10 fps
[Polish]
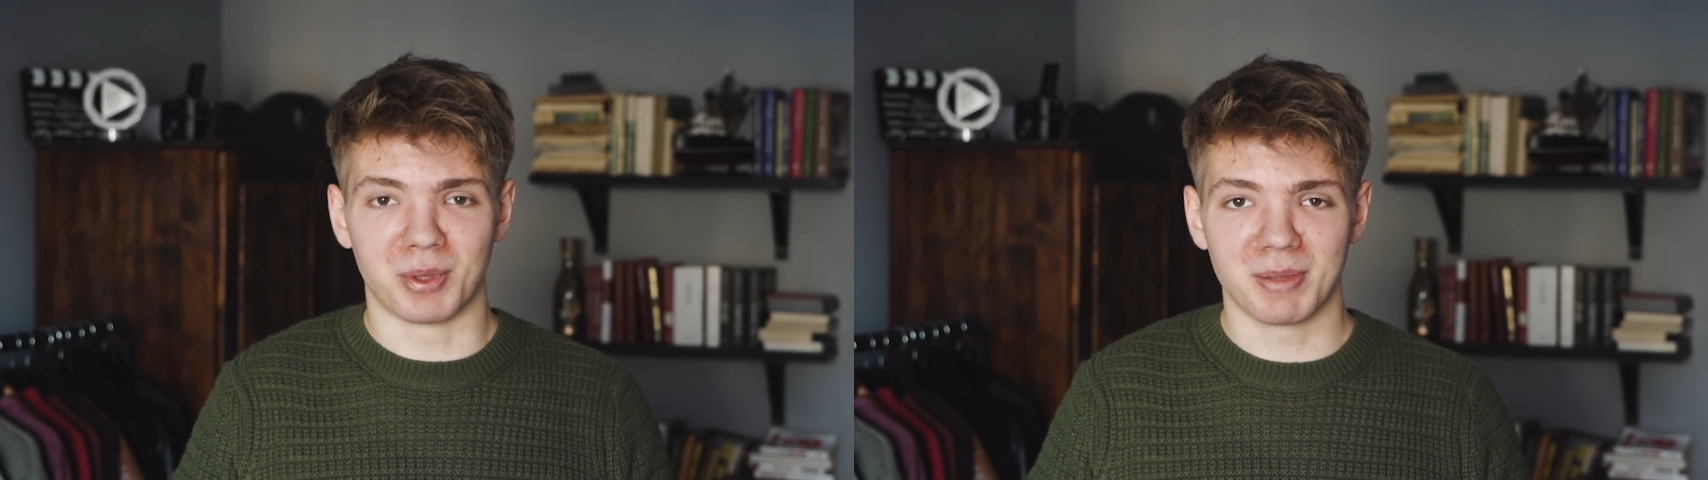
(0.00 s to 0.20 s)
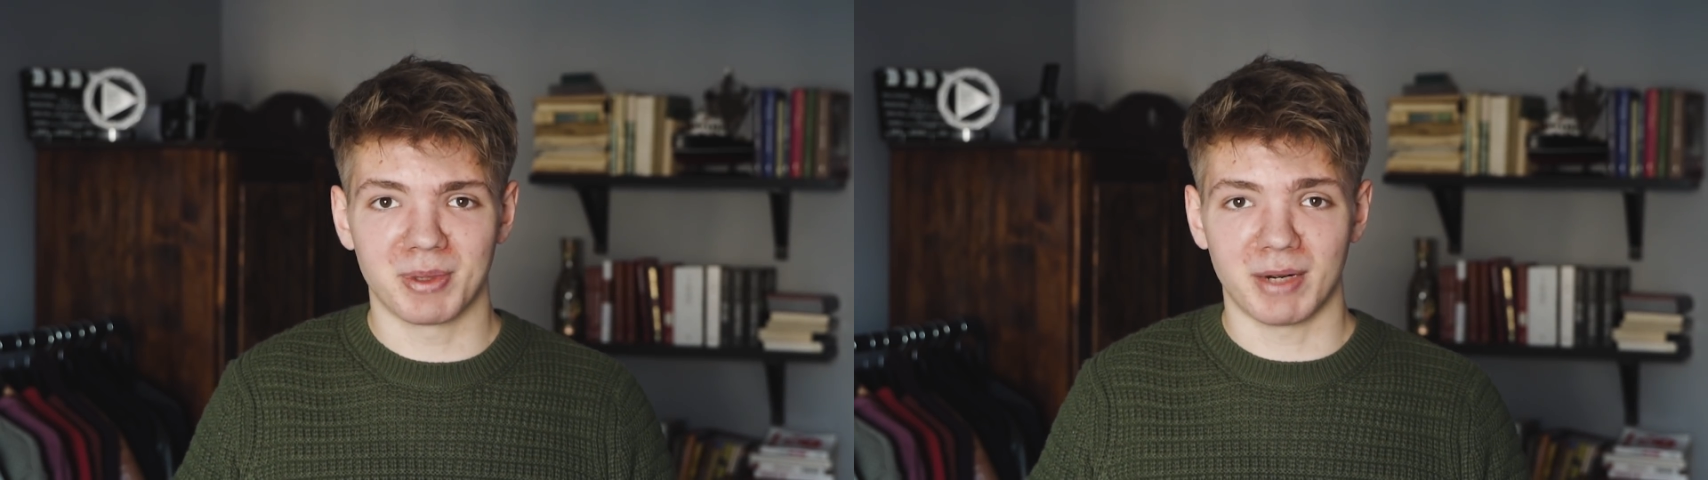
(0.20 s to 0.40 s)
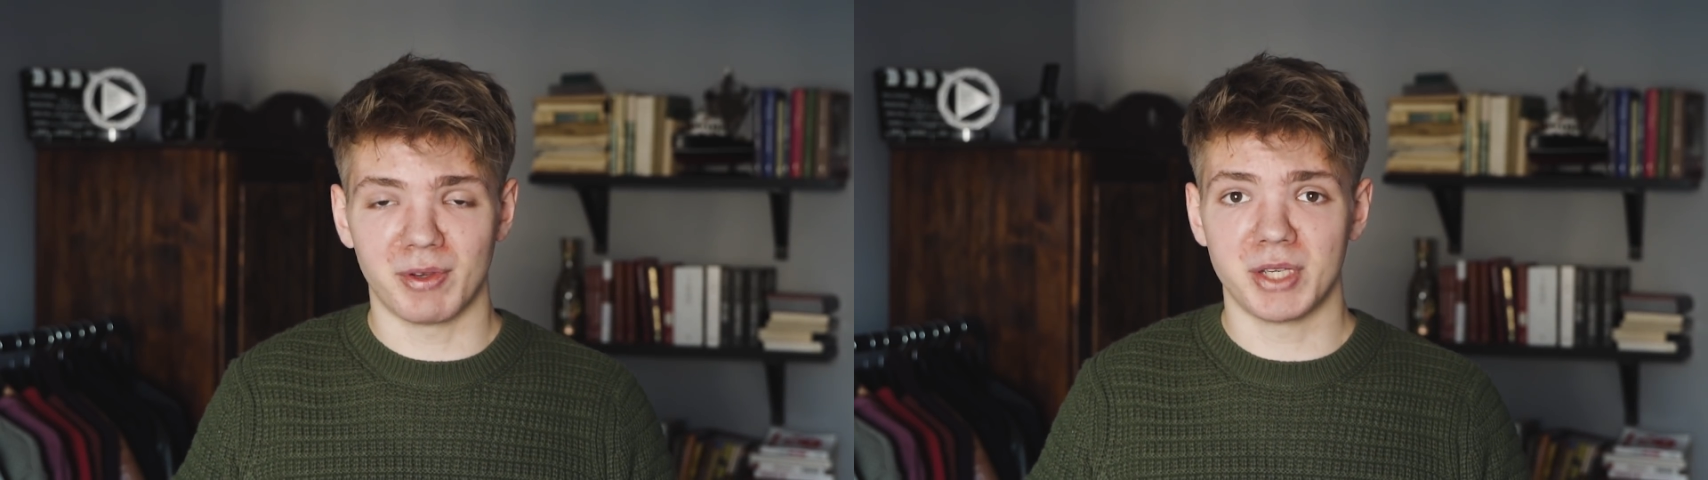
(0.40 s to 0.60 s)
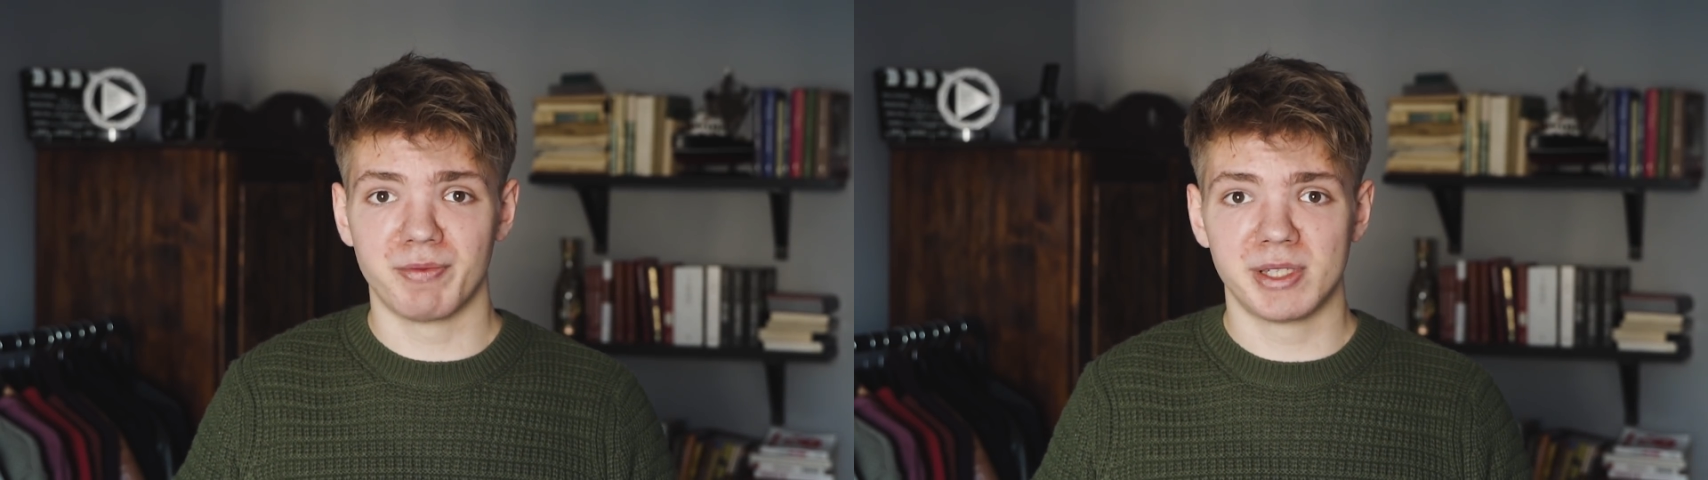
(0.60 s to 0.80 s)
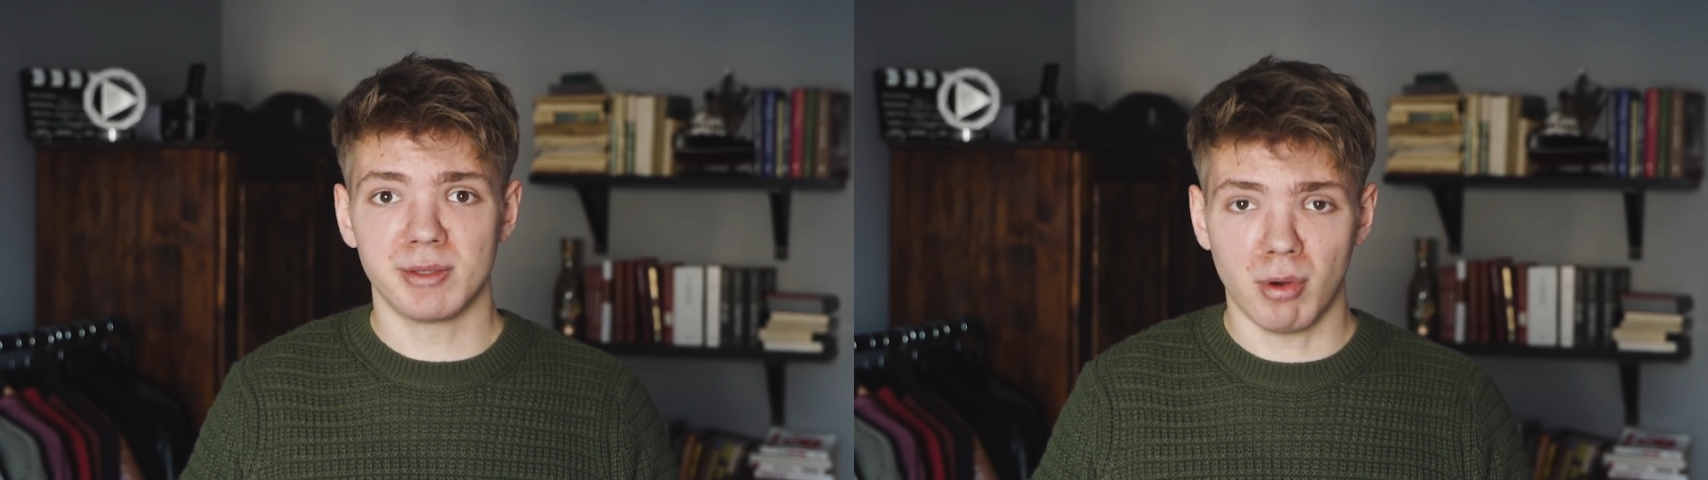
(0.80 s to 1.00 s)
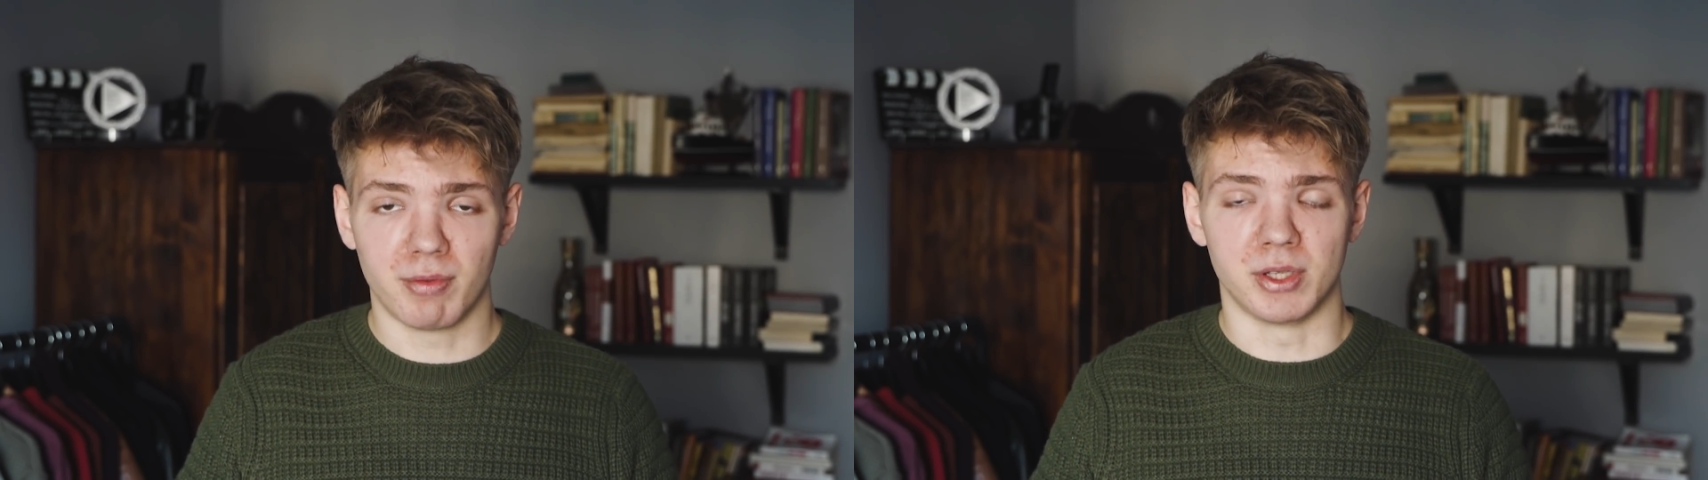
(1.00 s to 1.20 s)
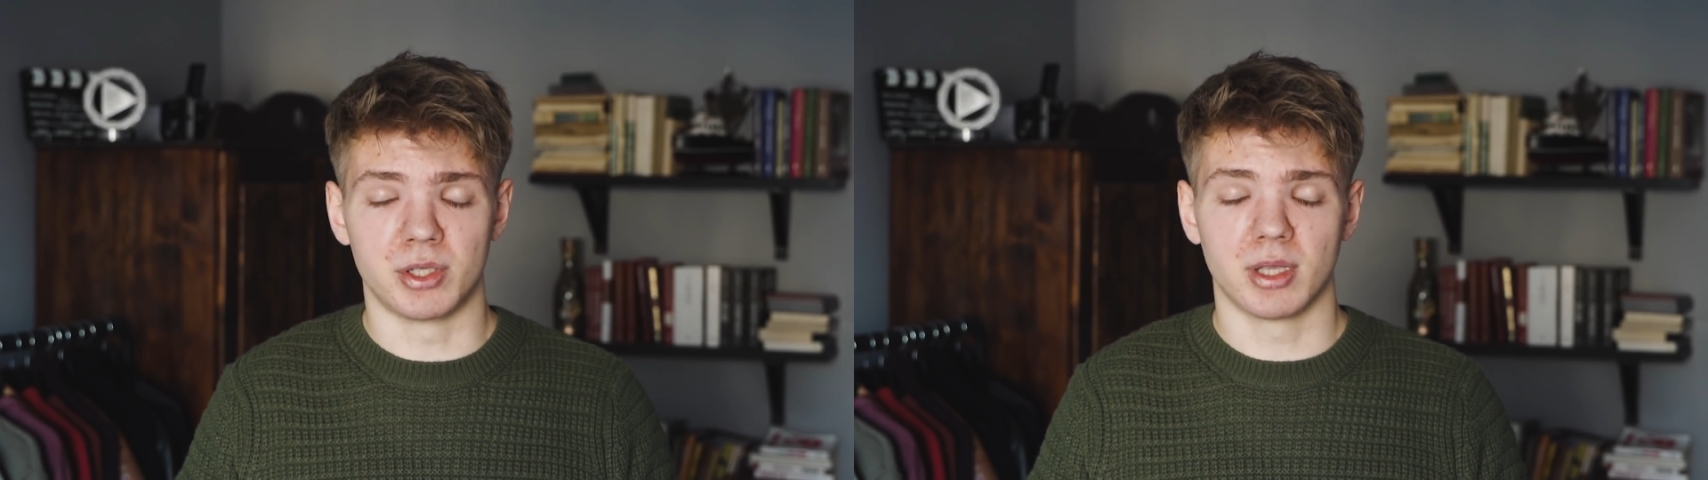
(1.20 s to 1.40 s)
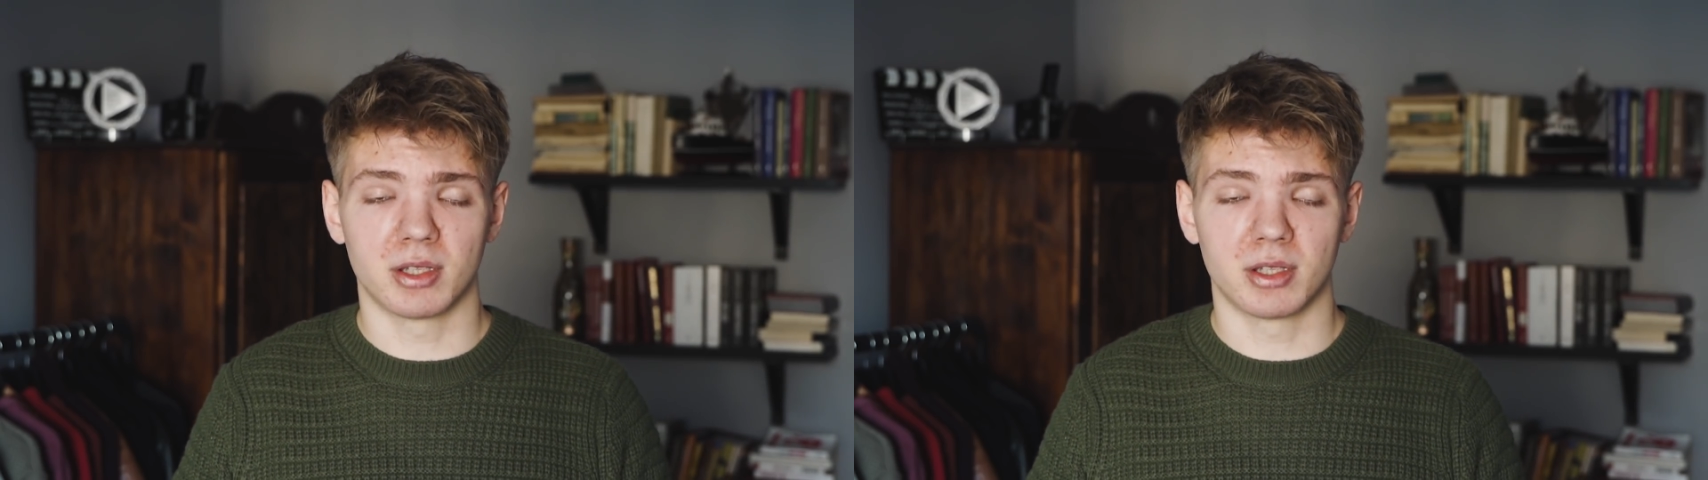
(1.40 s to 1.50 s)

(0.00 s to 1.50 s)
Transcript: bo nie potrafię się wysłowić.